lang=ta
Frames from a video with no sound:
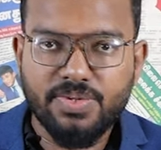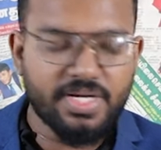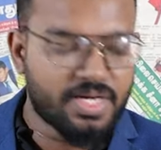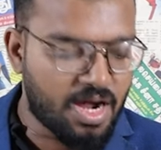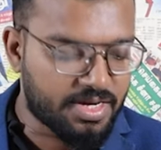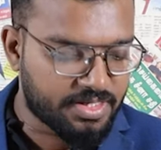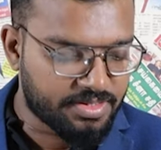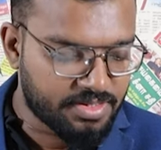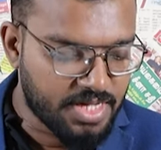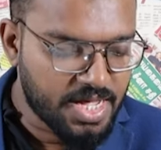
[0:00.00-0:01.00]

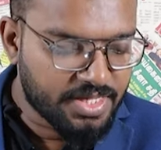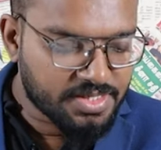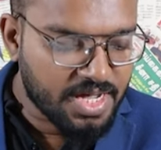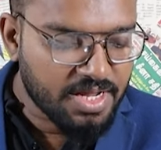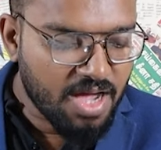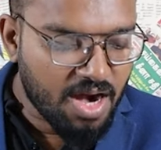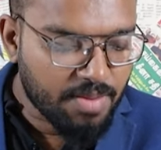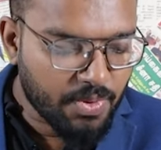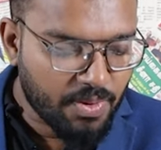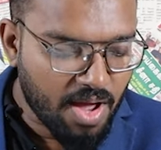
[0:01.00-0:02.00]
சுட்டிக்காட்டு
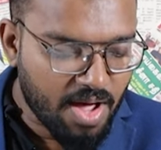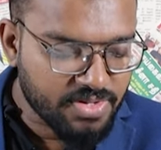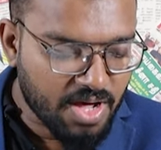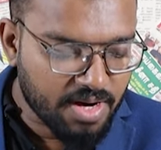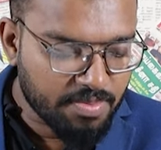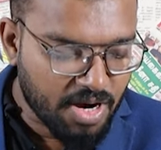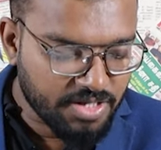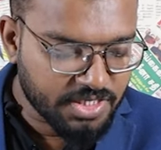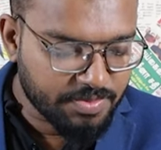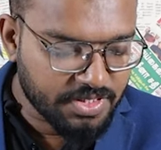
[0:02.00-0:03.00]
சரியான பொருளாதார
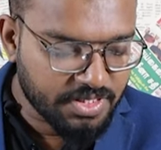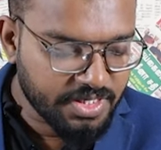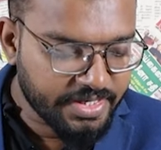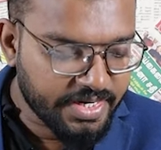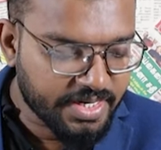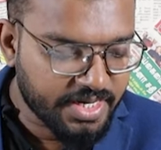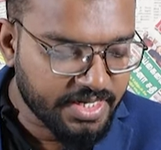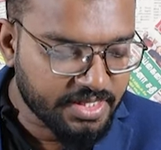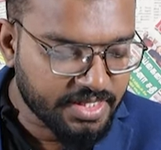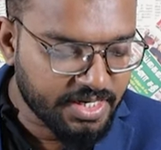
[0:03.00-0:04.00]
மாற்றமின்றி
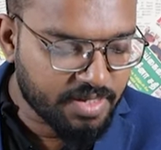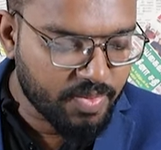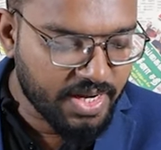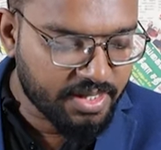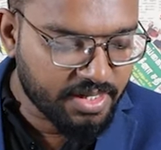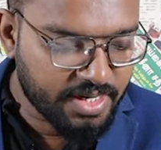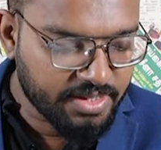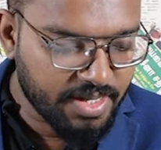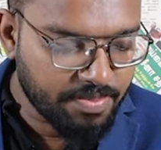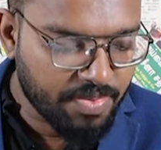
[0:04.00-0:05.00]
நெருக்கடியை தீர்க்கும் வேலை
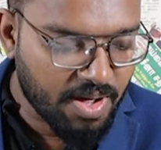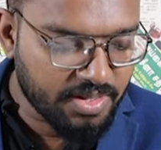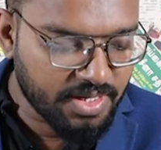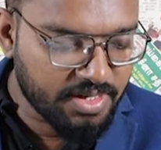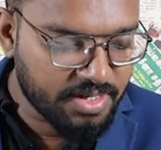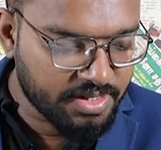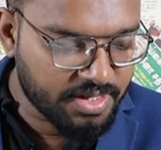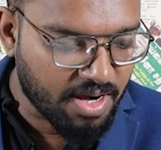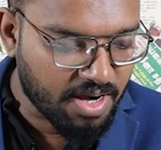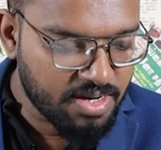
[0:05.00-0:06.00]
திட்டத்தை பாதியில்
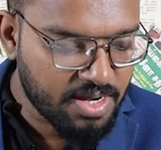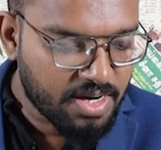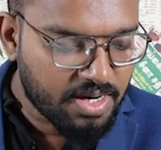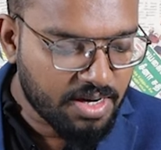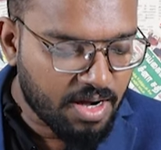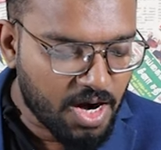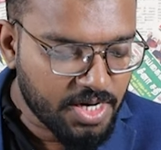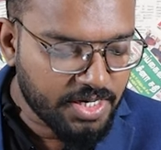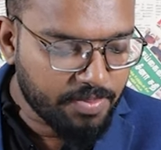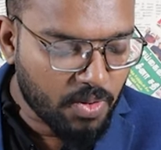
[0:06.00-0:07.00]
நிறுத்தினால்
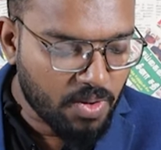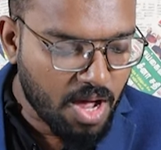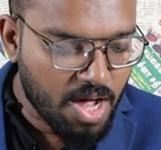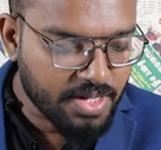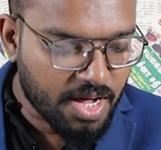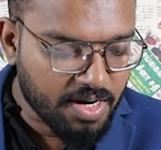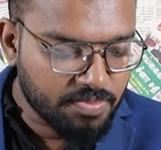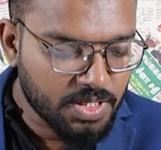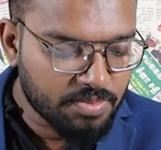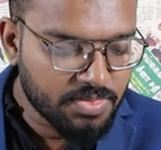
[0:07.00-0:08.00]
நாட்டின்
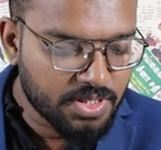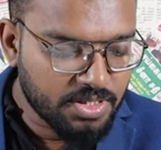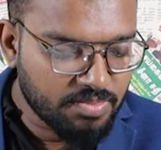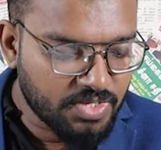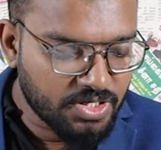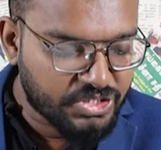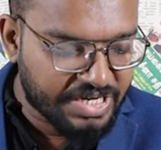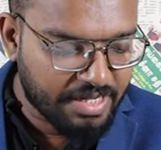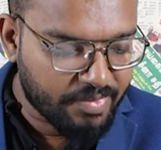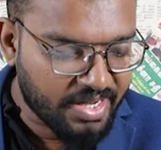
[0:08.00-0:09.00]
பொருளாதாரம் மீண்டும்
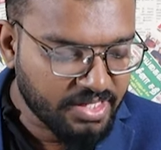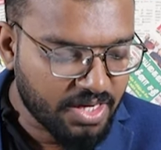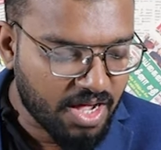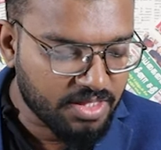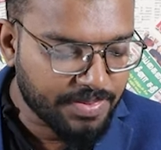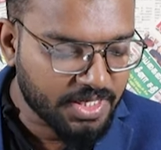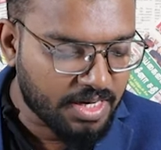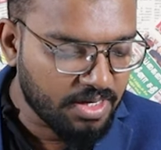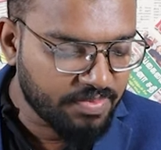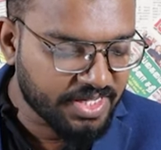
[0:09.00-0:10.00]
வீழ்ச்சியடையும் என ஜனாதிபதி
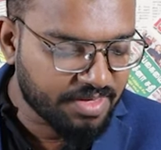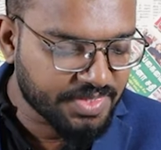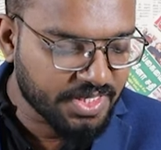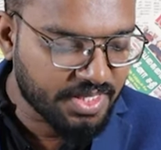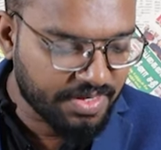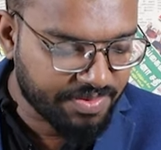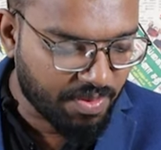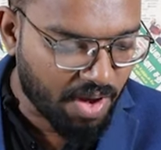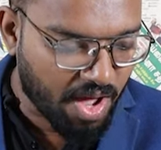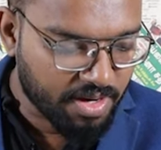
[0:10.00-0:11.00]
ரணில் விக்ரம்சிங்கே
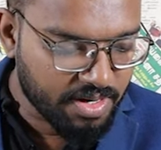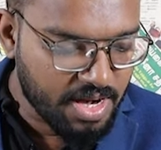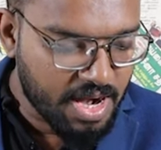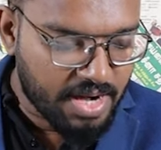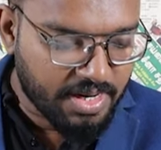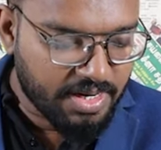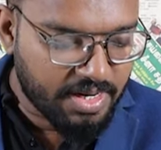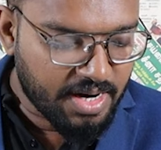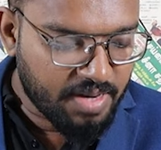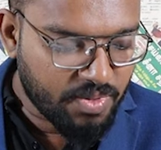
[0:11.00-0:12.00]
தெரிவித்துள்ளார்
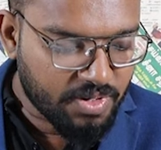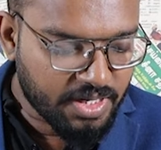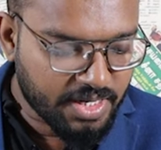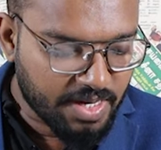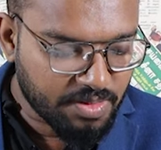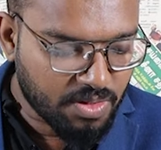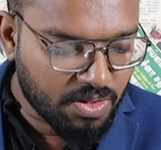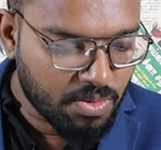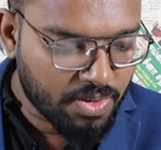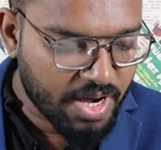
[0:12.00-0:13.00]
நிகழ்வொன்றில் கலந்து
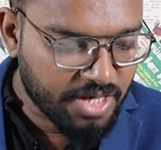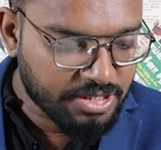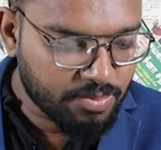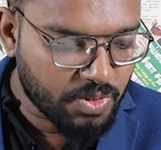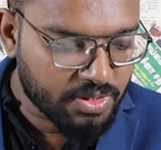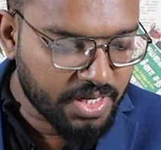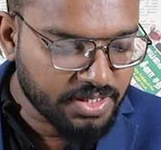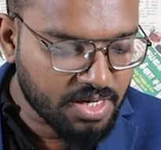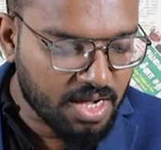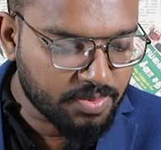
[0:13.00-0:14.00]
கொண்டு உரையாற்றும் போதே
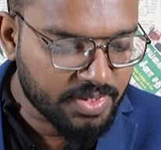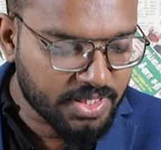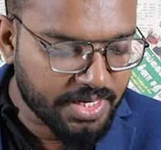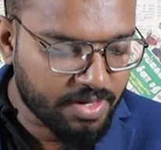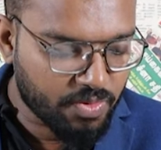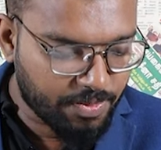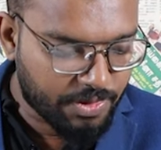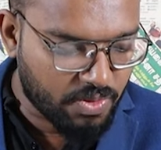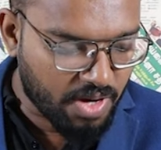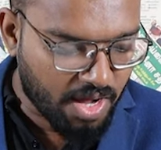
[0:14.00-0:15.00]
ஜனாதிபதி இதனை
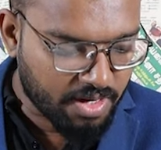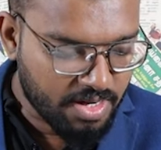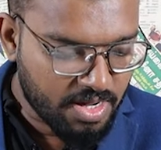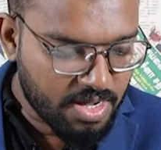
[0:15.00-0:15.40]
குறிப்பிட்டுள்ளார்